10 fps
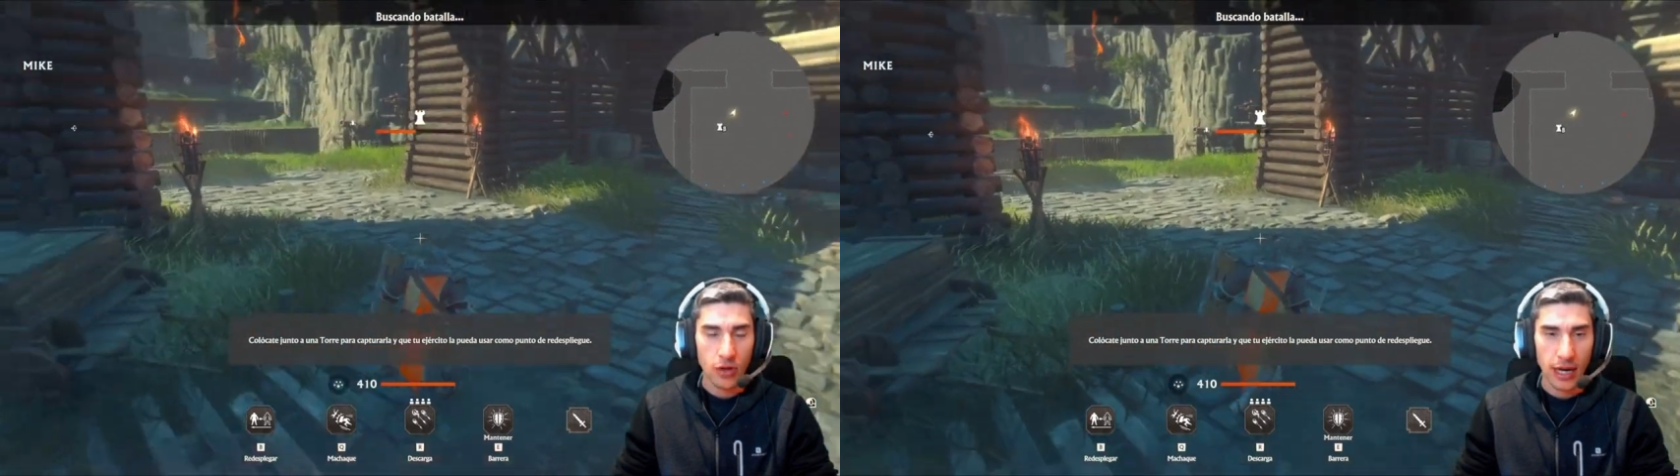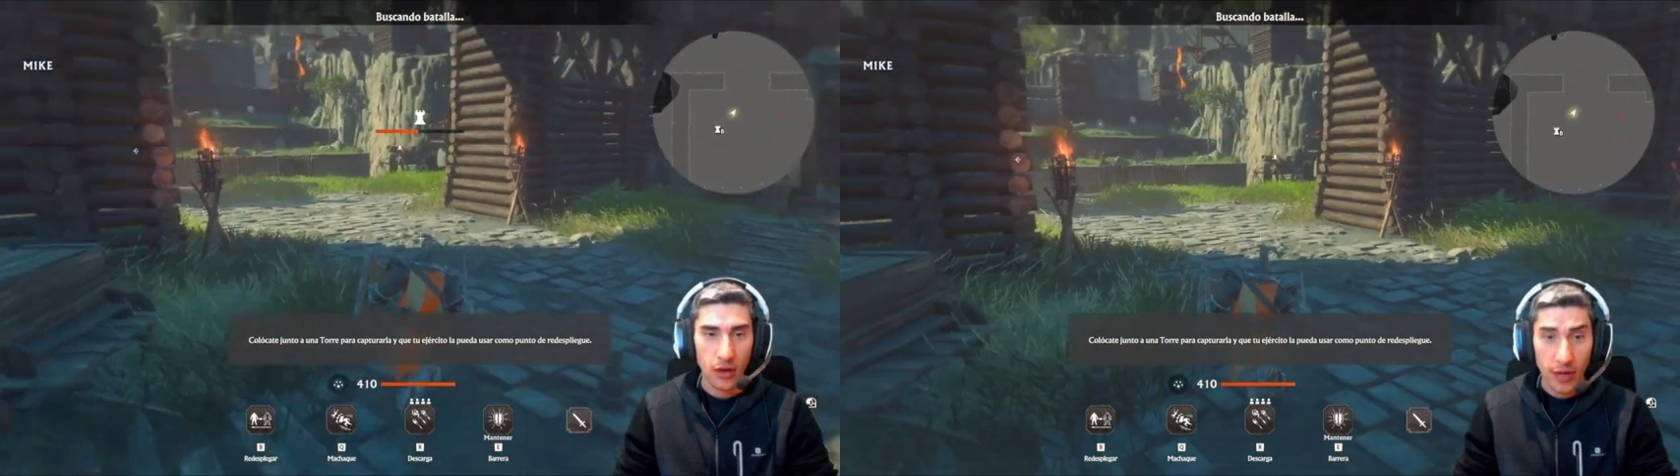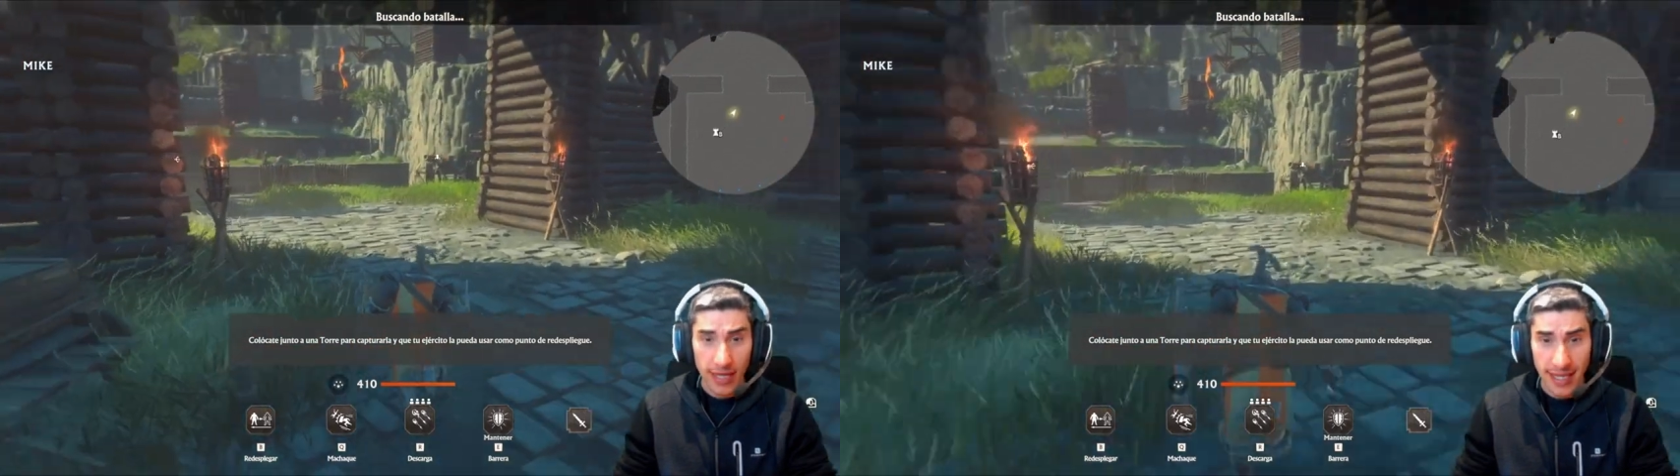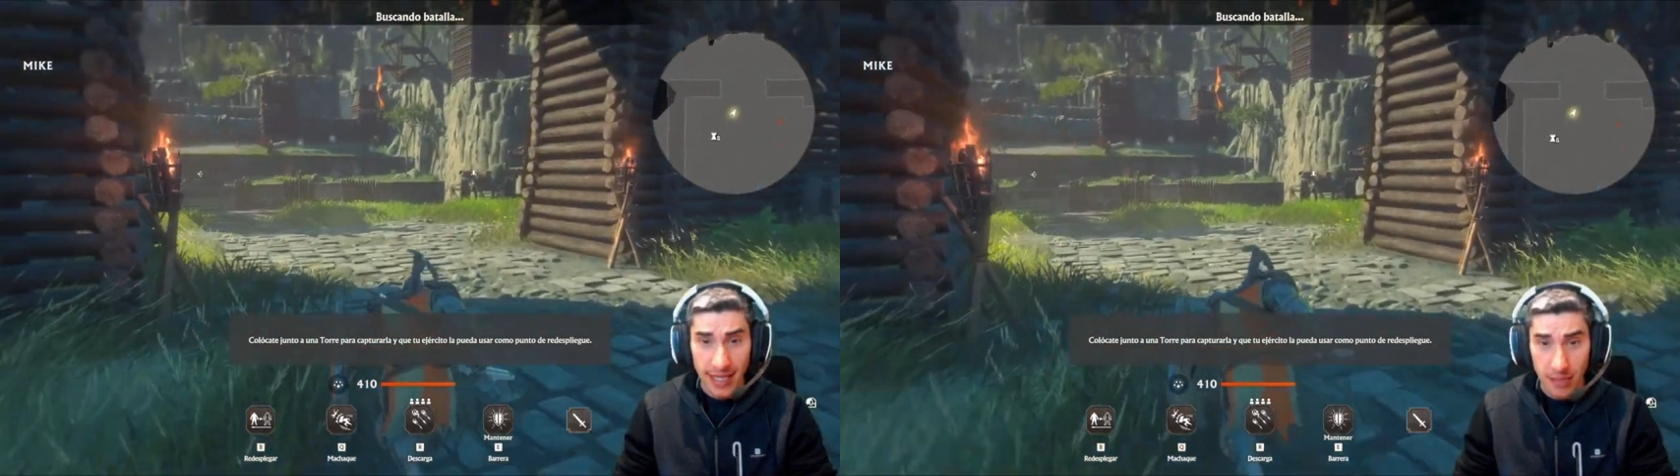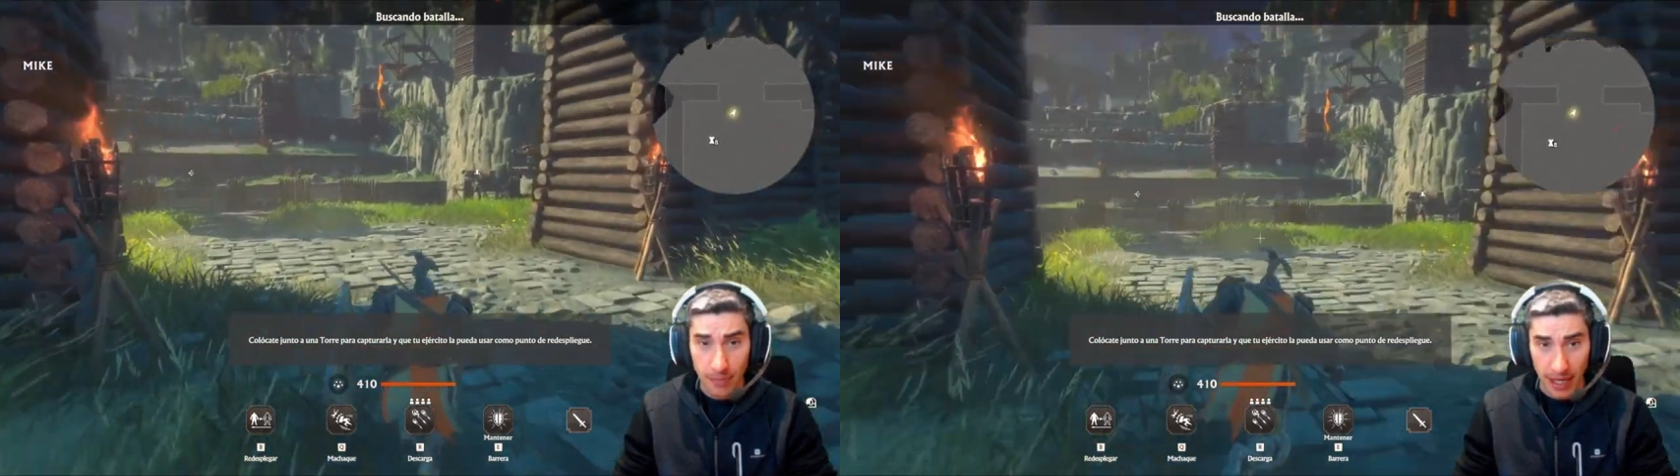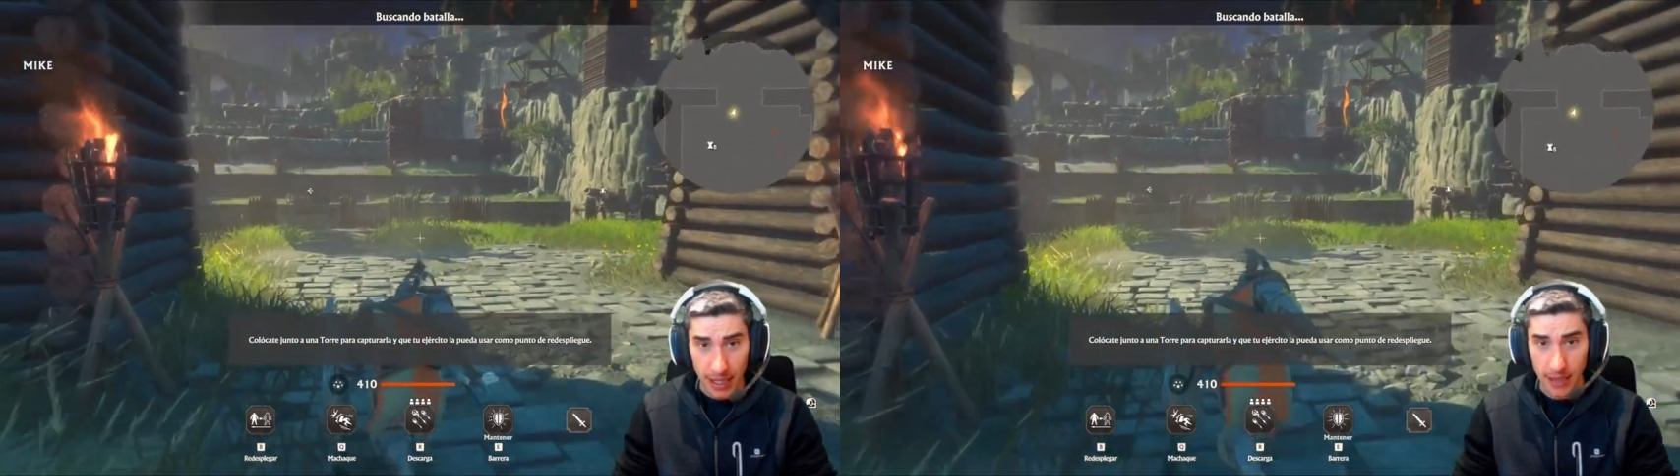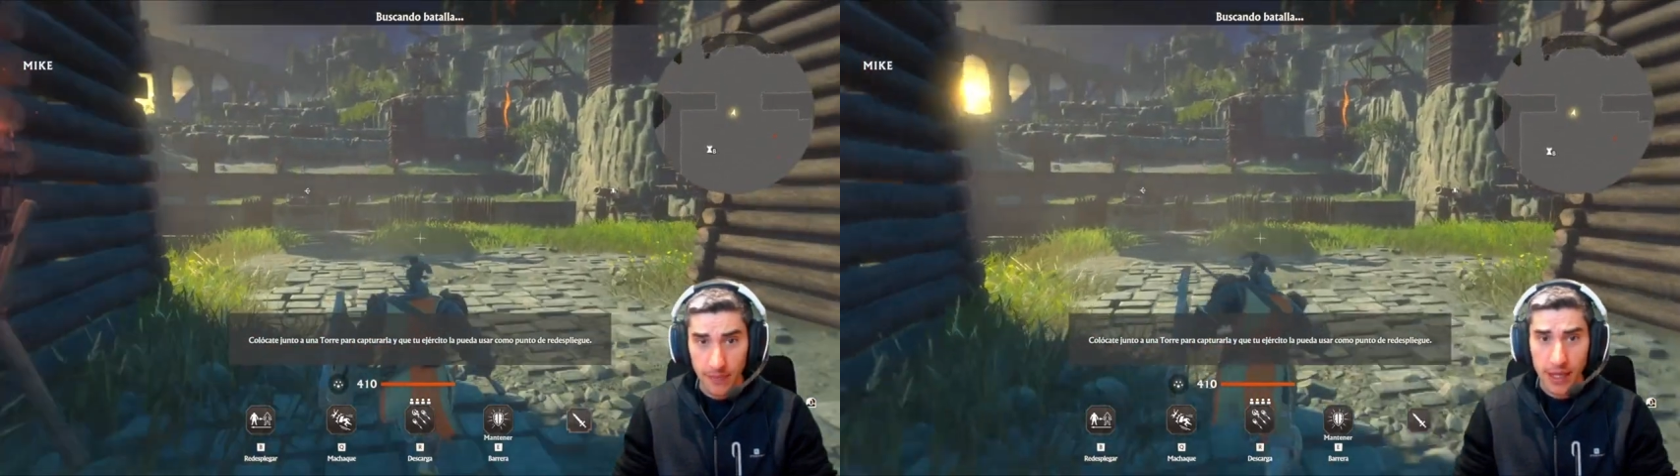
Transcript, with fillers: la conquistas y es para ti.